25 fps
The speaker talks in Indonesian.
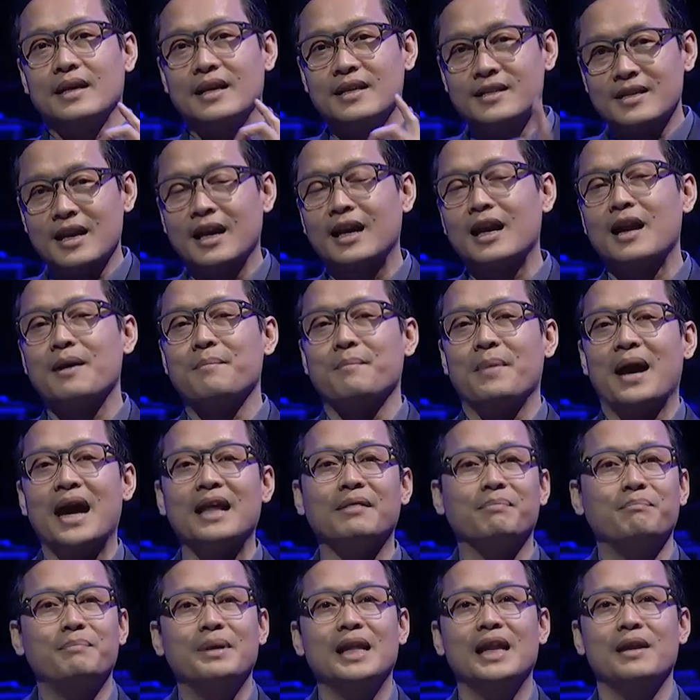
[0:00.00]
Instagram
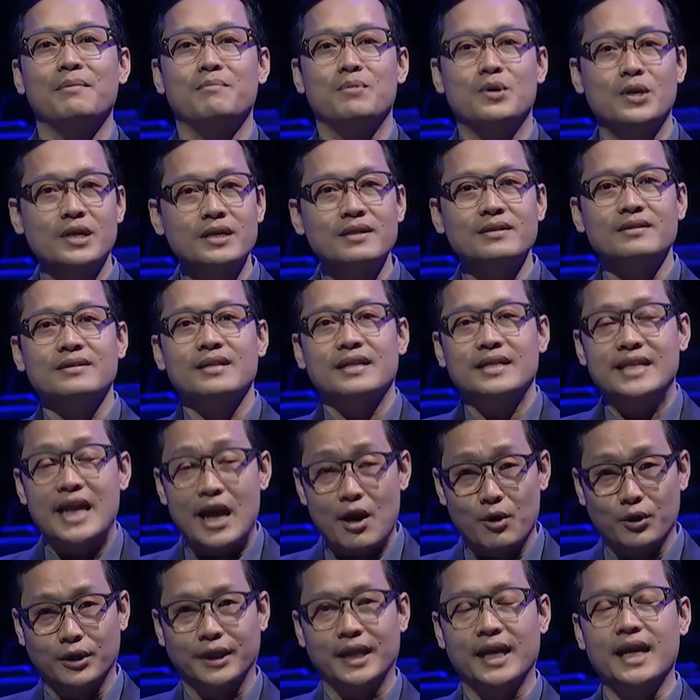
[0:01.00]
@billybun
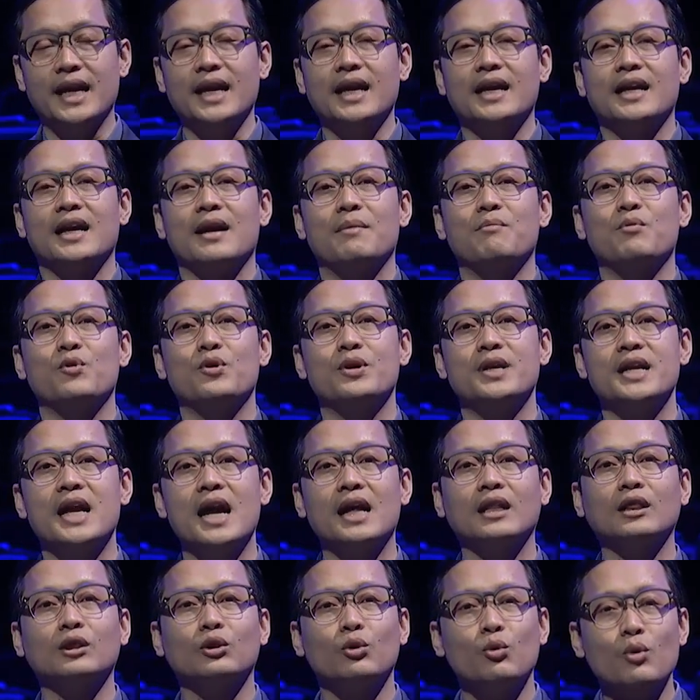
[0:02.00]
YOT,
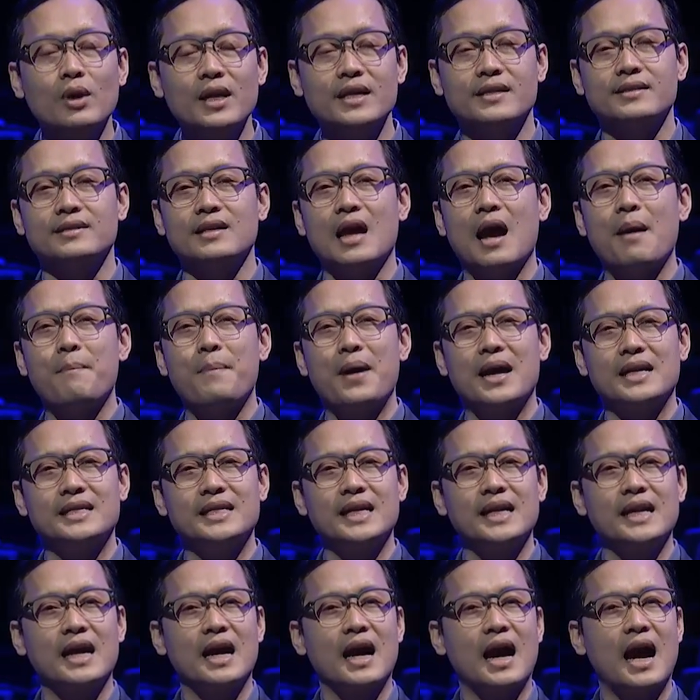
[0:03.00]
kemudian tulis apa
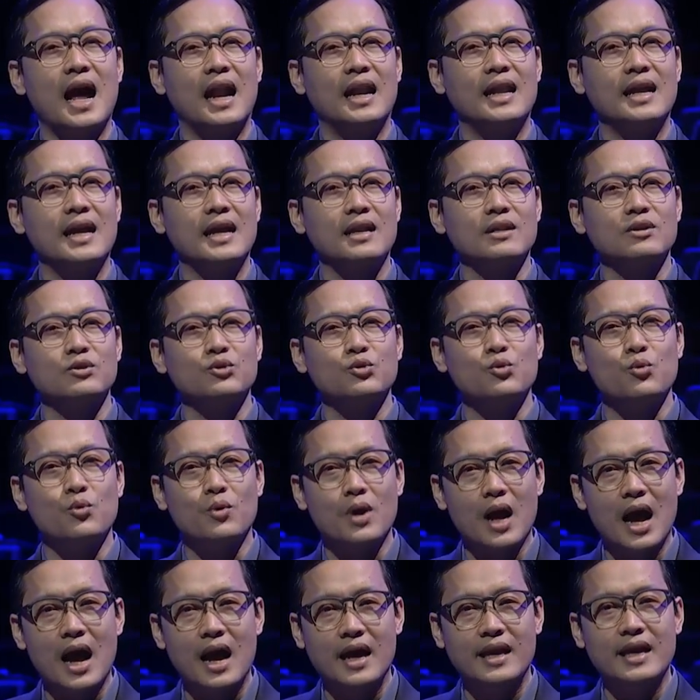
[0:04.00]
aja yang kalian
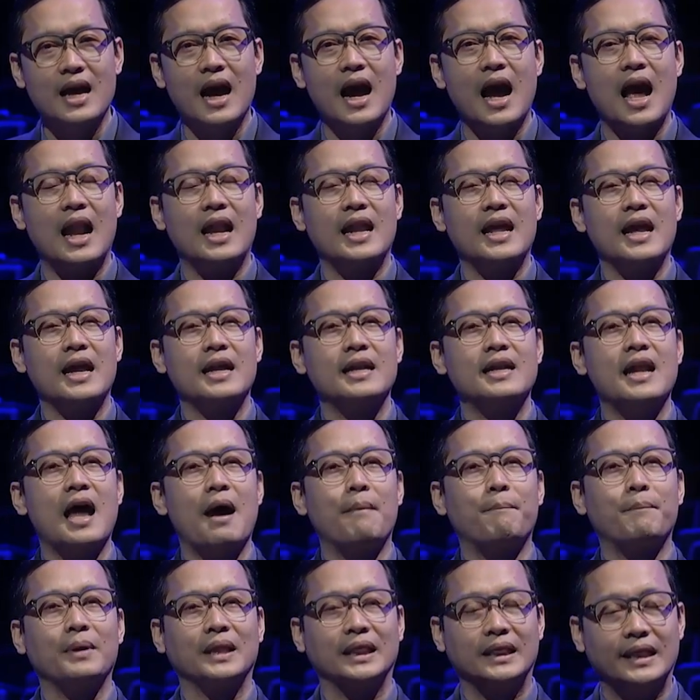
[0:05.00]
suka, yang kalian
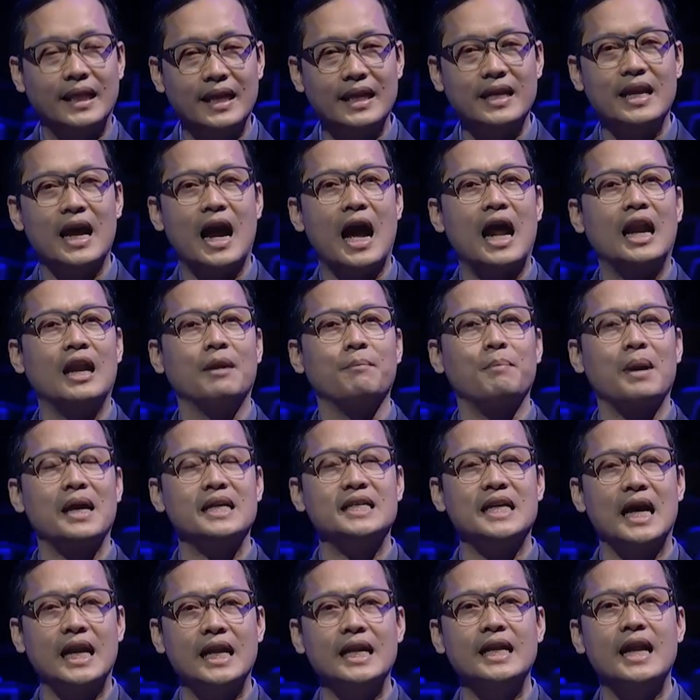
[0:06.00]
dapetin, yang kalian
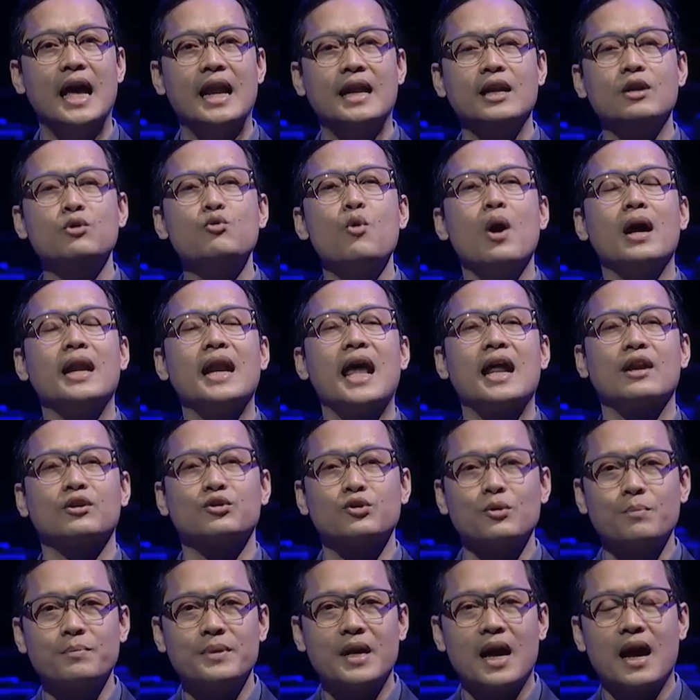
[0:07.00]
pelajarin dari dua
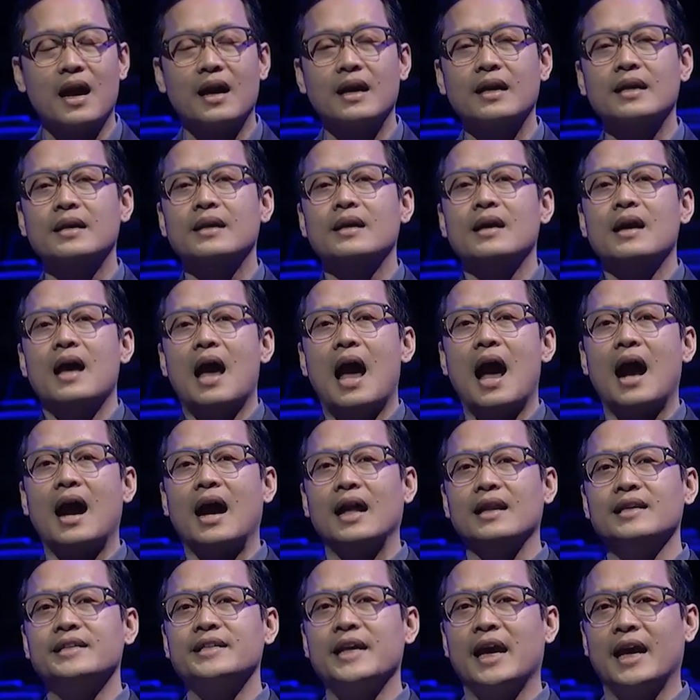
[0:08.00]
narsum yang
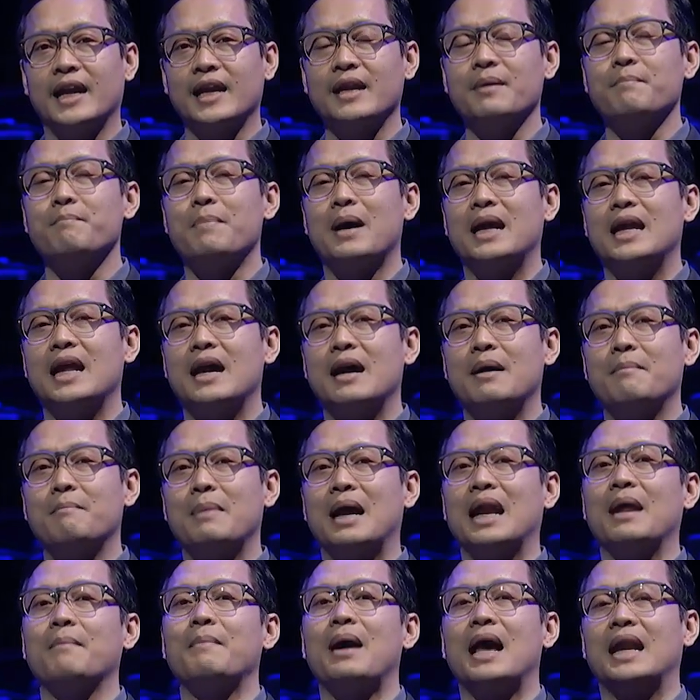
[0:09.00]
akan sharing pada
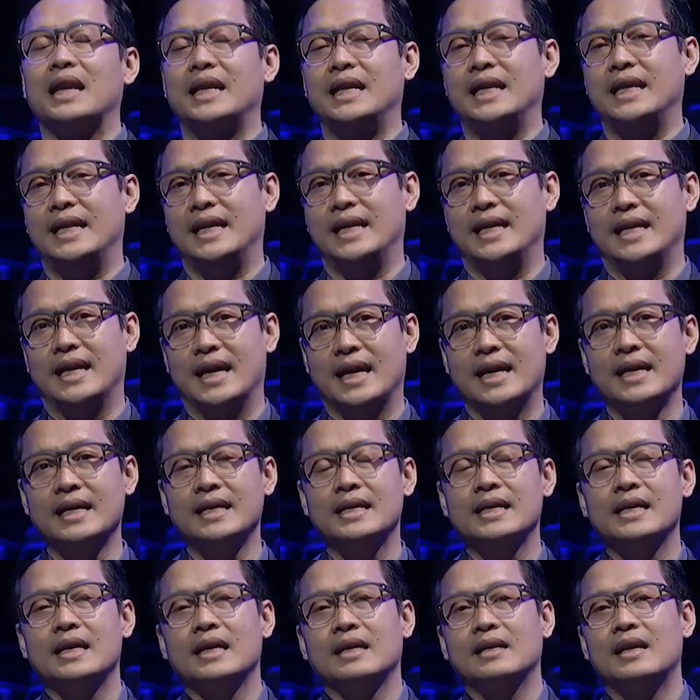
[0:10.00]
malam hari ini ya.
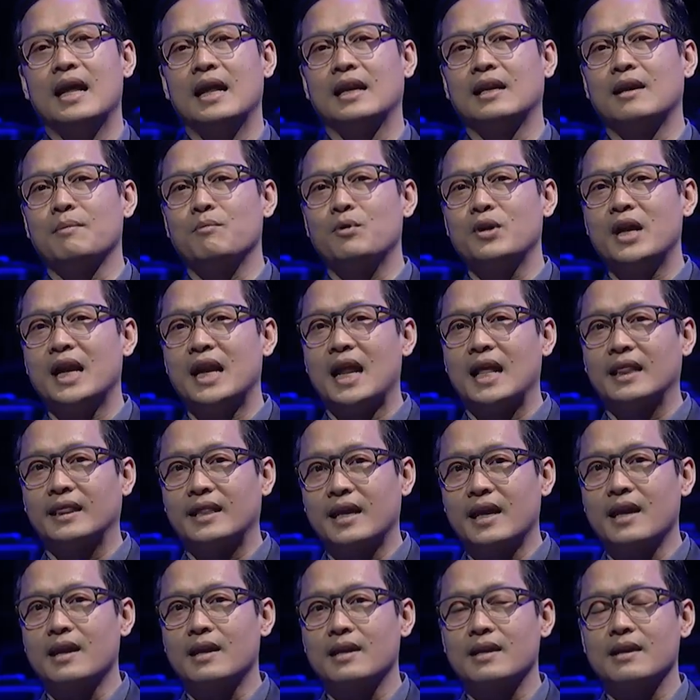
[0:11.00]
Dan kemudian
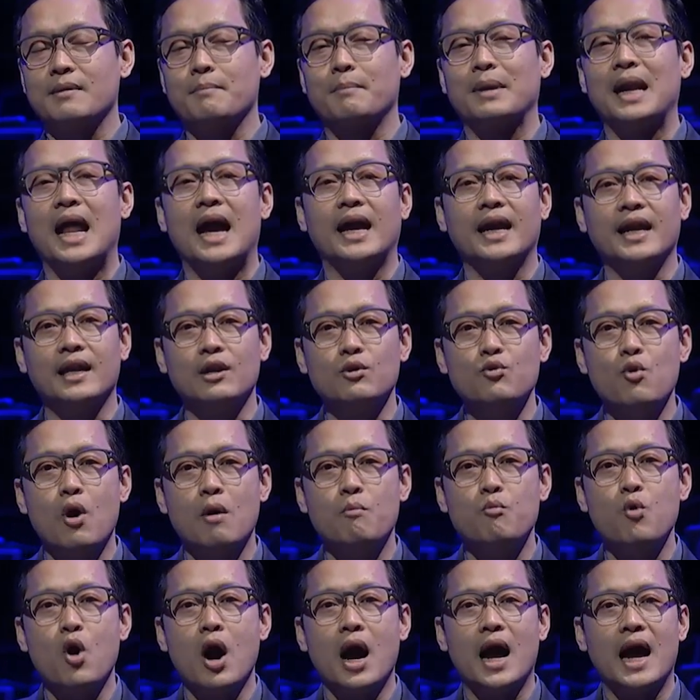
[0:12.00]
nanti menangin
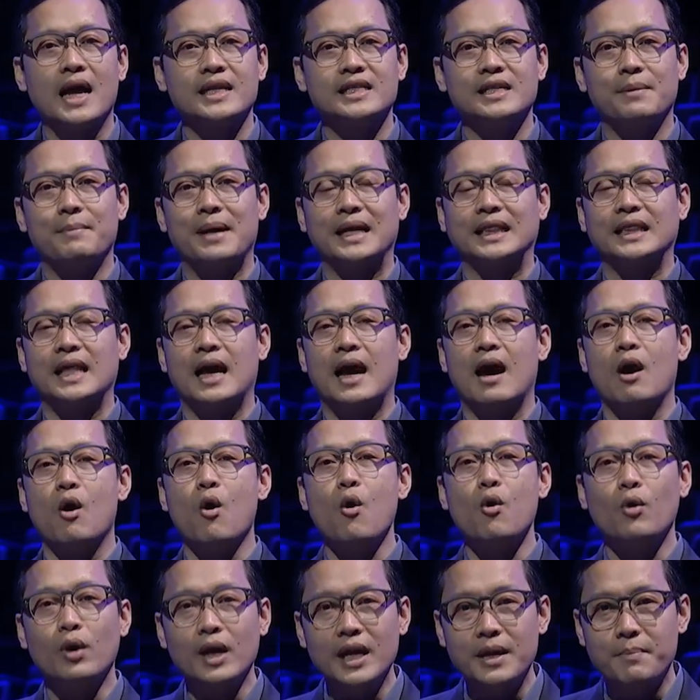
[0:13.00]
dua buah kacamata
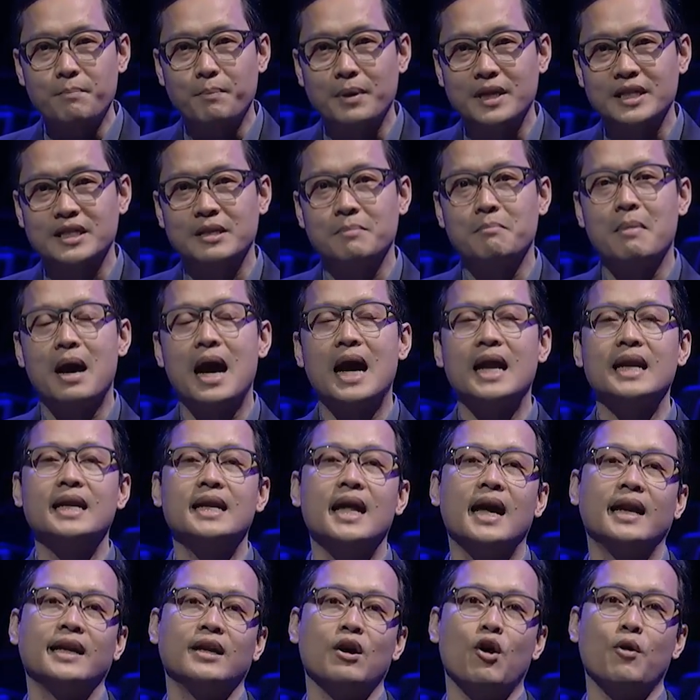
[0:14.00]
Oakley
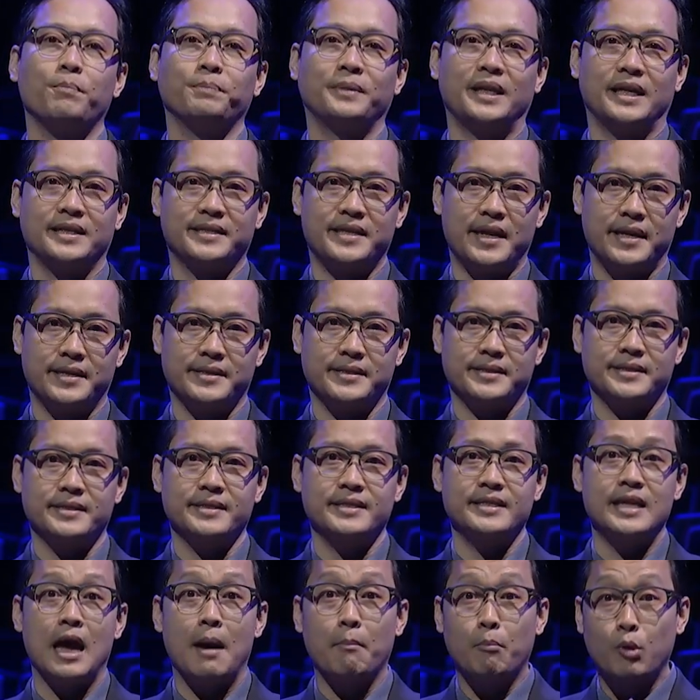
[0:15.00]
persembahan dari Optic
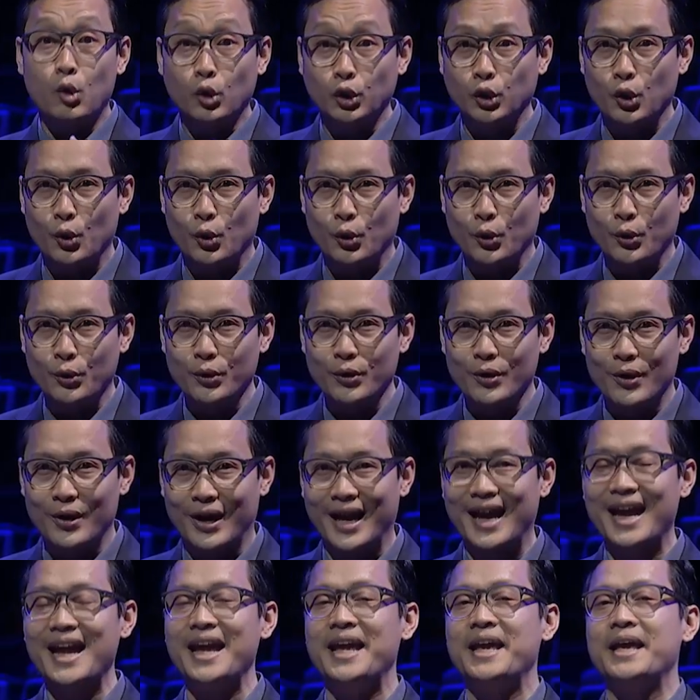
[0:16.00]
Says yang beruntung,
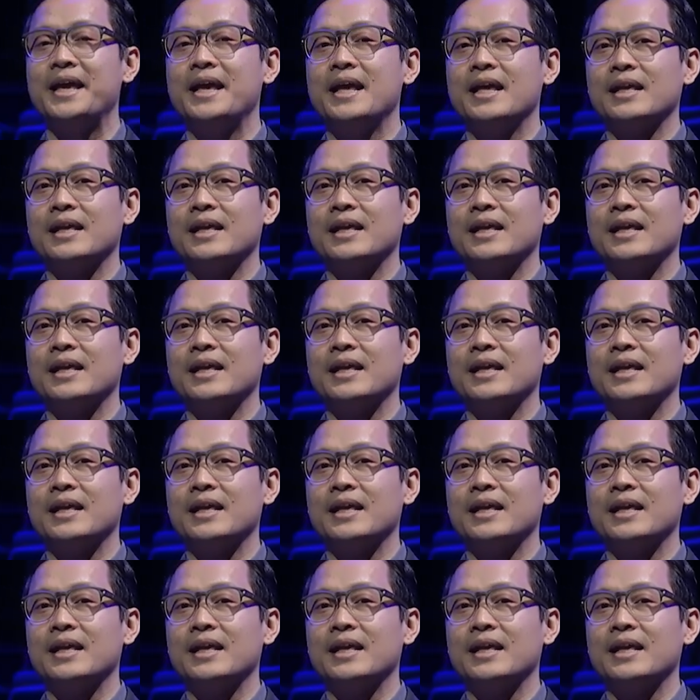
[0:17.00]
oke? Okay?